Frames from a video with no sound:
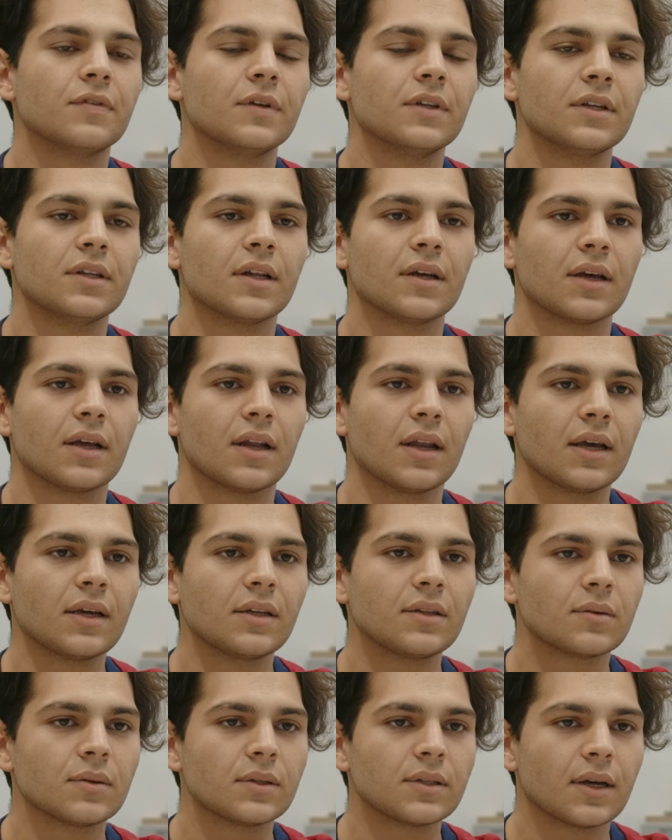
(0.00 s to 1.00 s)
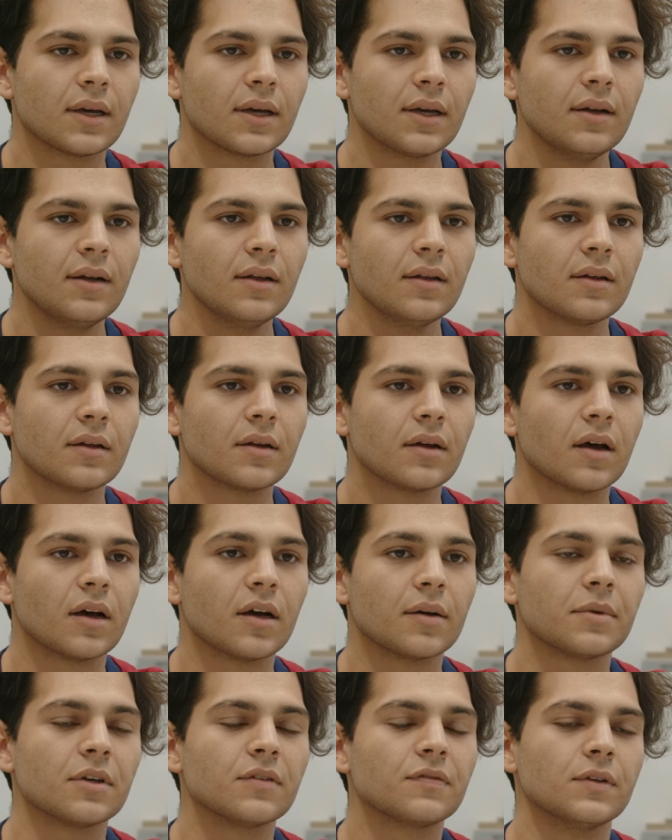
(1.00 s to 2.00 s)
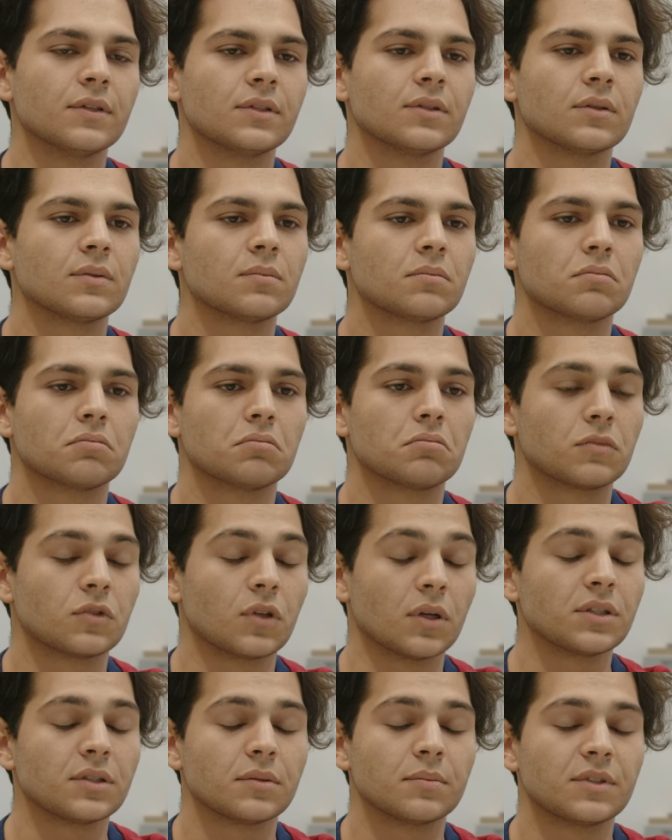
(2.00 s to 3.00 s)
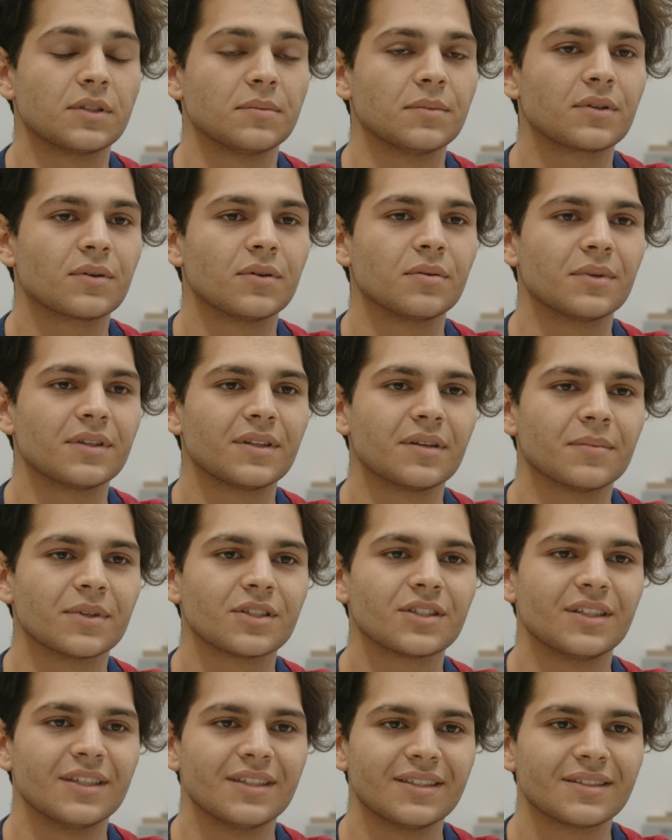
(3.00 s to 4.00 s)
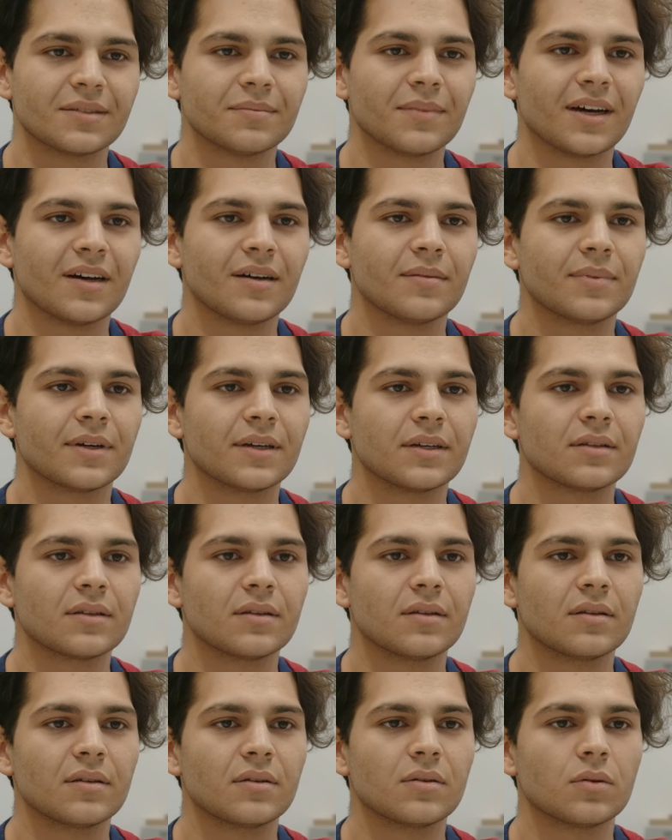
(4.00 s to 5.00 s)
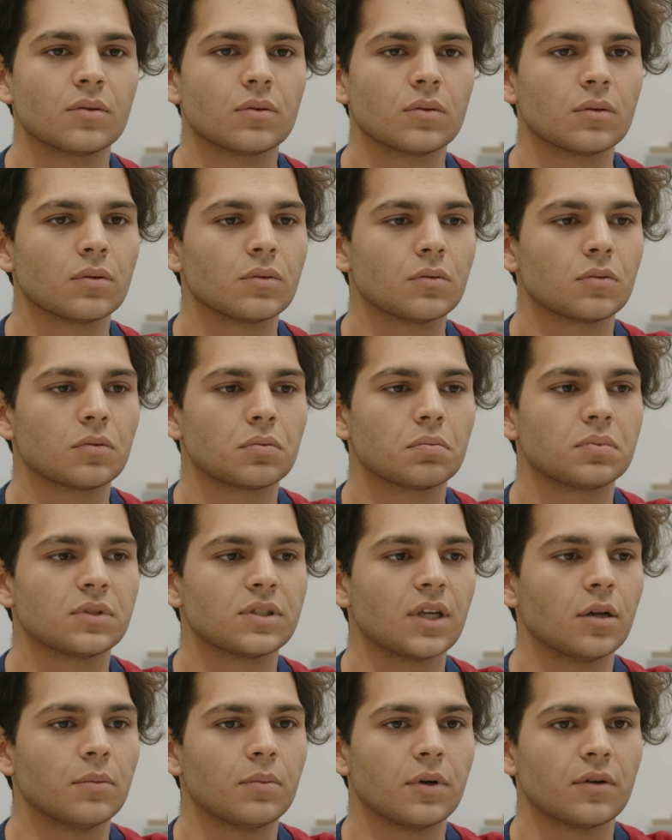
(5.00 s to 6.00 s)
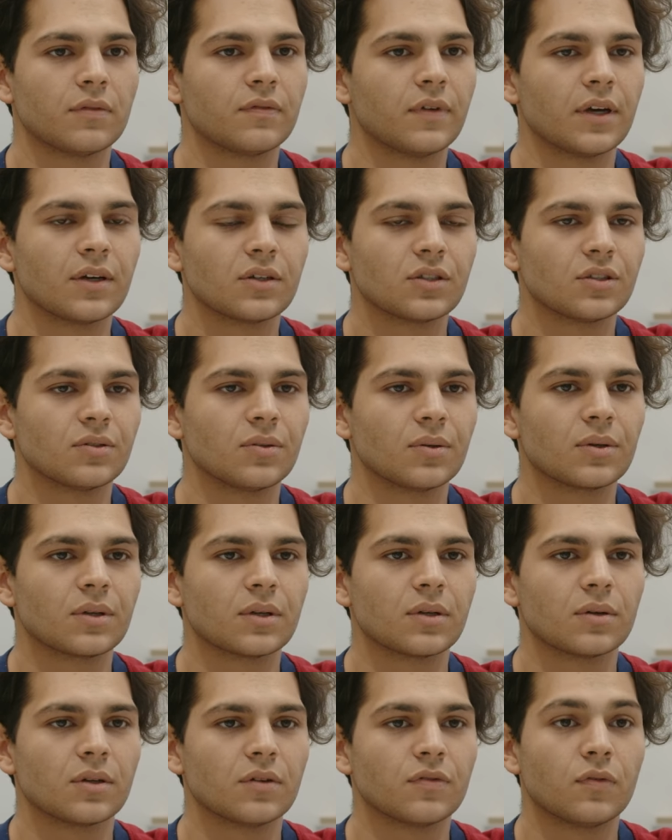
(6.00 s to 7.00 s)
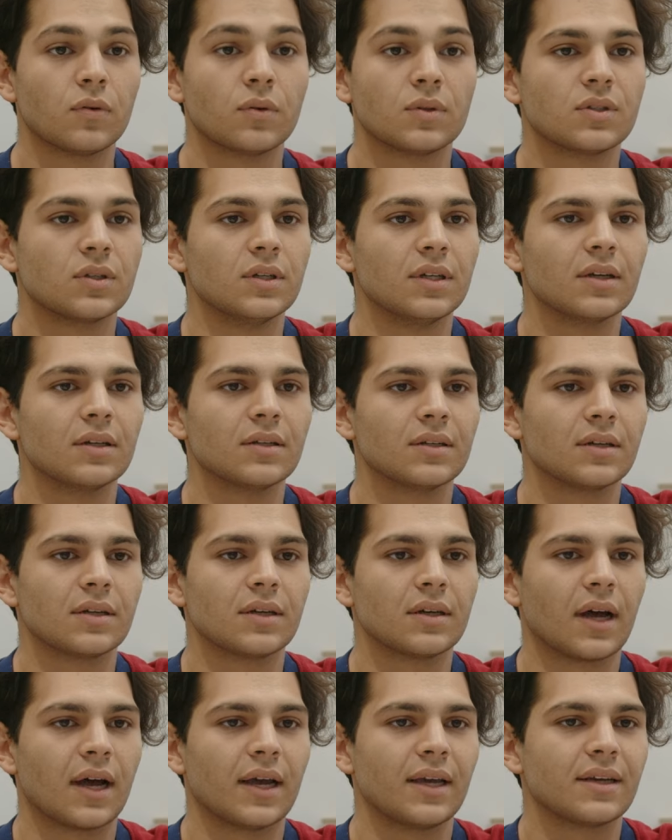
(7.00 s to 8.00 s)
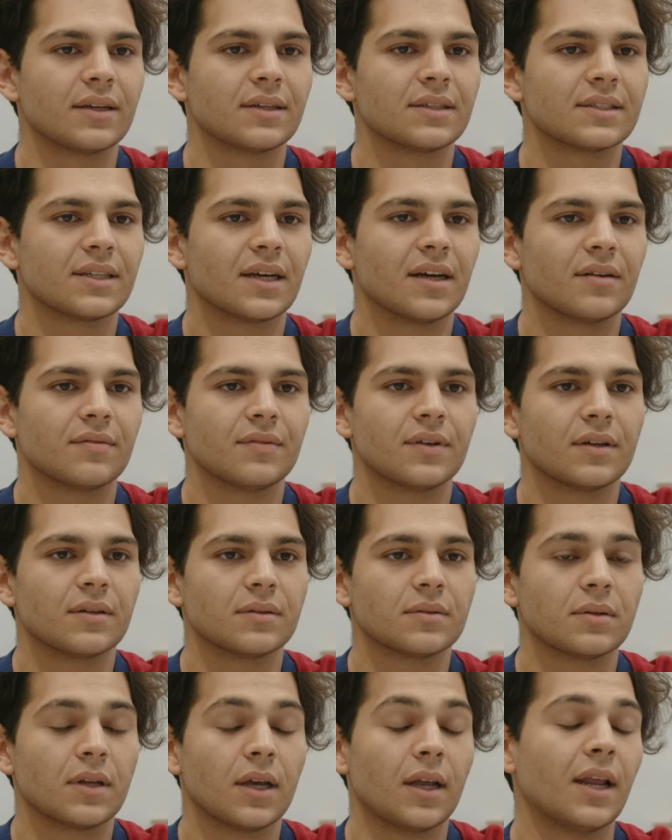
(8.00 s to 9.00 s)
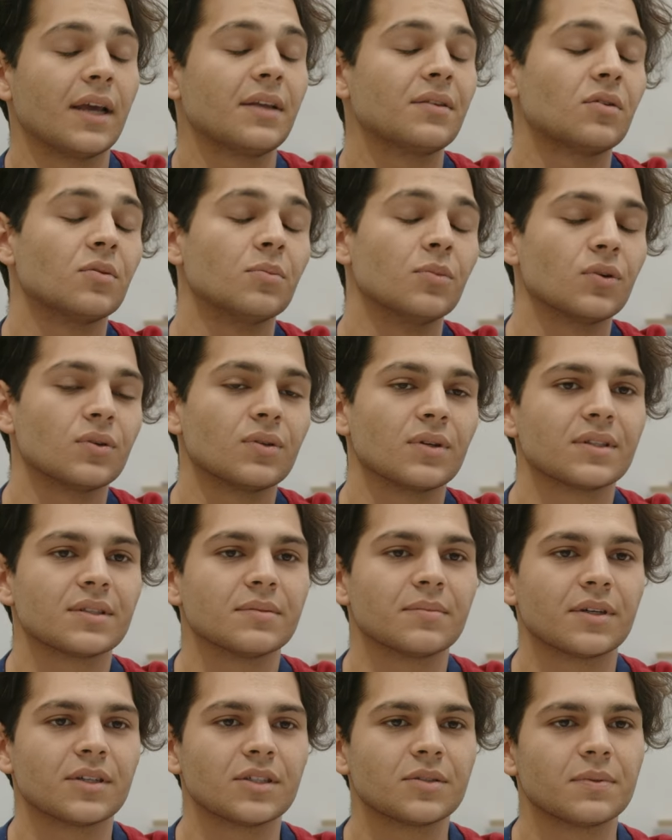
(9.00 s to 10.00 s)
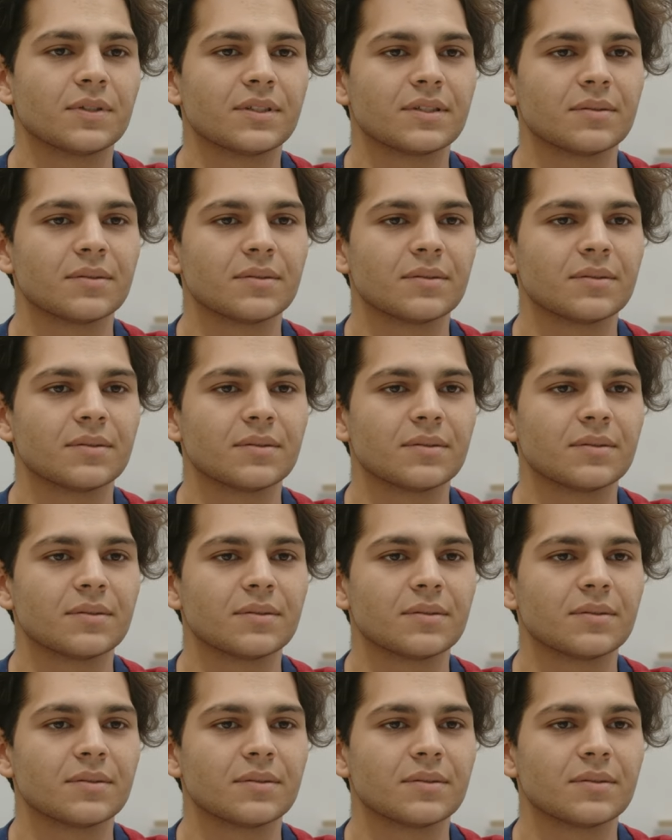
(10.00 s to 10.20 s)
finde ich der Elektroteil, aber ich finde so trotzdem ziemlich cool mit der Maschine zum Arbeiten und selber Werkstücke oder funktionierende eigene Sachen wie ein Elektromotor zum Beispiel